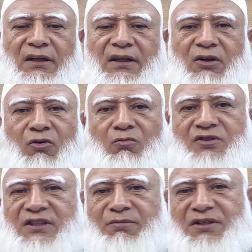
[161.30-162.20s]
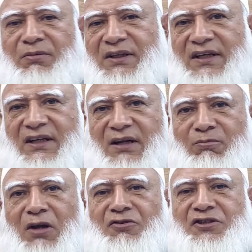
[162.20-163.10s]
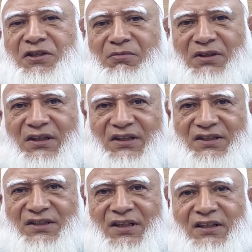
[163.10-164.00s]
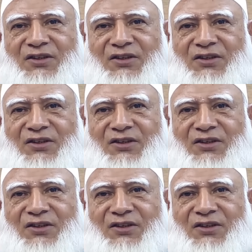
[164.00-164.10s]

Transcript: তাদেরকে অমুসলিম হিসাবে দেখিনি আমি মানুষ হিসাবে দেখেছি